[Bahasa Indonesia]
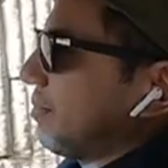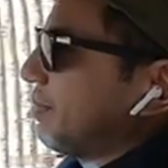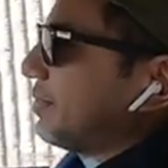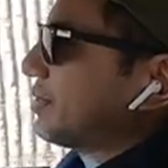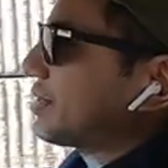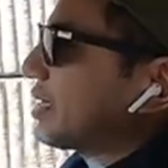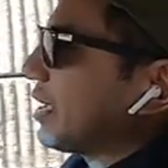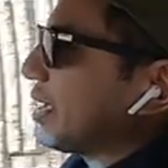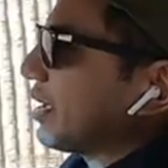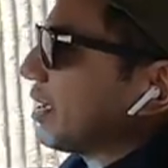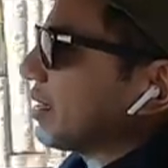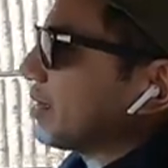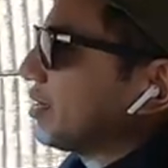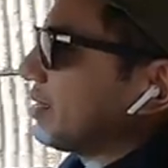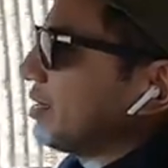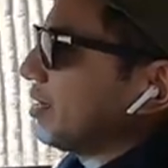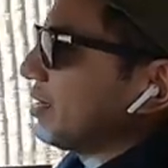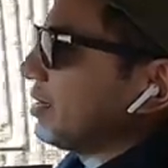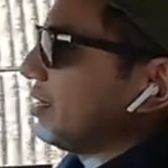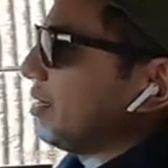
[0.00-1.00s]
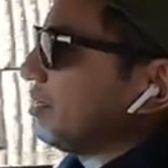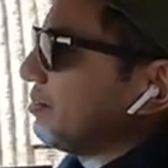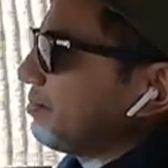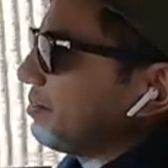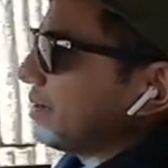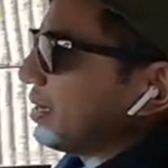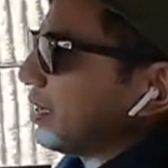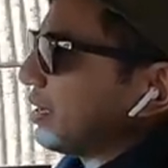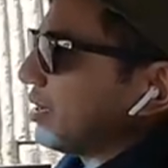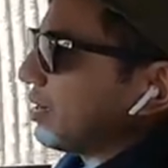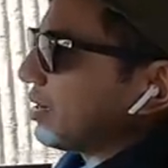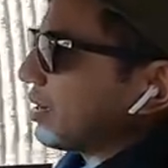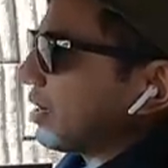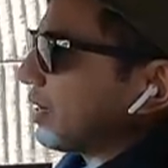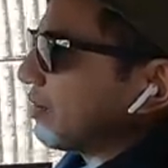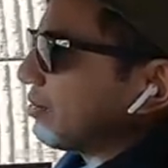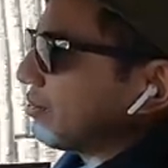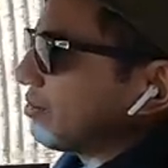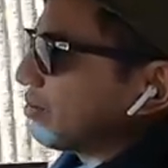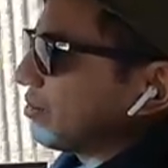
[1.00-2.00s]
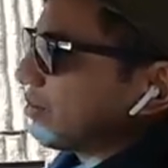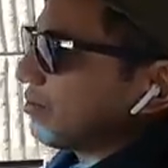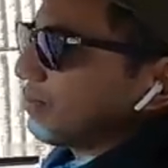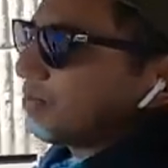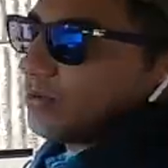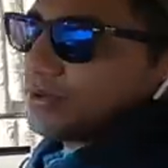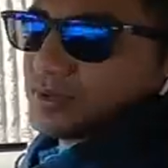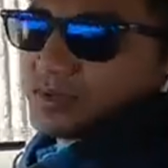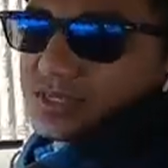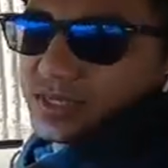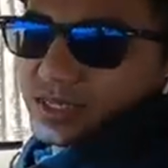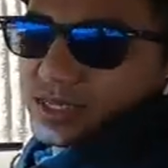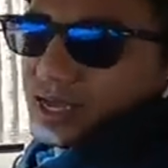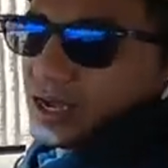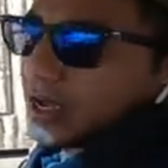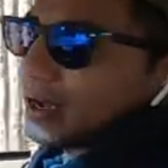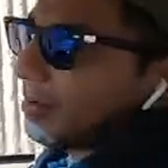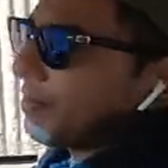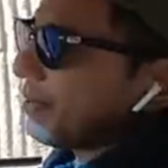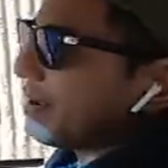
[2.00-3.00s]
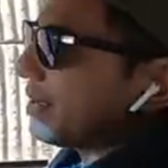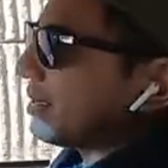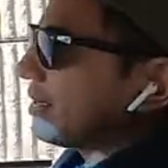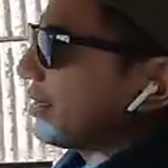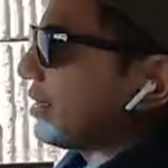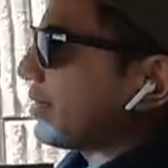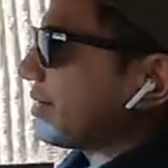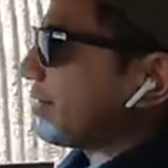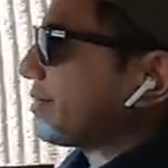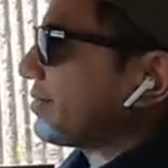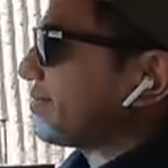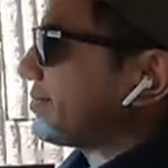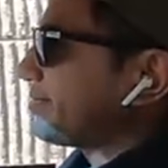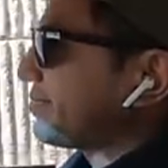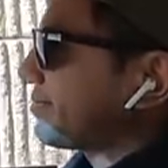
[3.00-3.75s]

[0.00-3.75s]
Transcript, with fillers: tapi sayangnya tidak dipikirkan untuk fungsi jangka panjang